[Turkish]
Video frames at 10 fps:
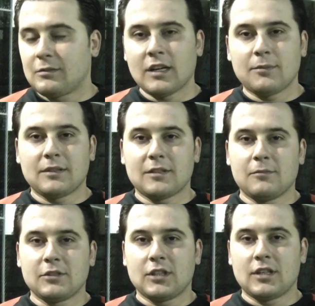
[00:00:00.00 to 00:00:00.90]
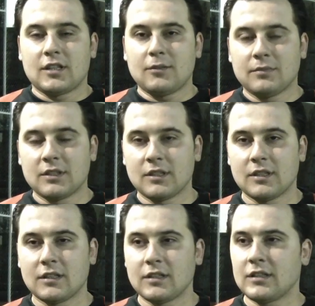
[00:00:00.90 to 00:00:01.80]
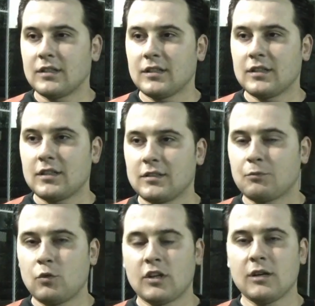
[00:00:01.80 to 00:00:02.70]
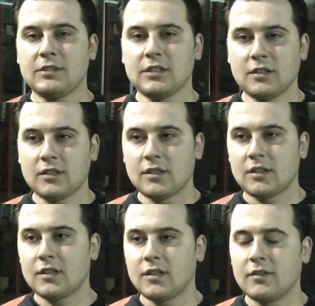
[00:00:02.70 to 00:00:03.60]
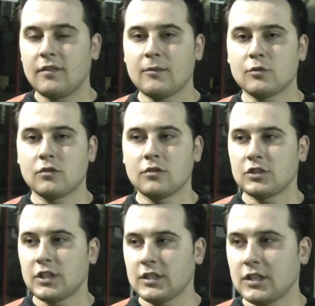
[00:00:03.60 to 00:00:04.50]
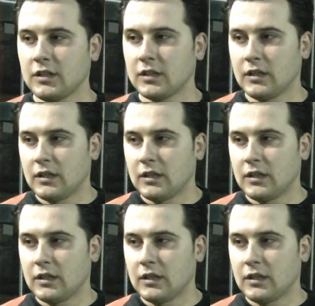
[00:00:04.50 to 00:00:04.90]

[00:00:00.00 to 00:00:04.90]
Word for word: rakip takımın başarıları dilerim. ülkemizin vermiş olduğu şehitlerin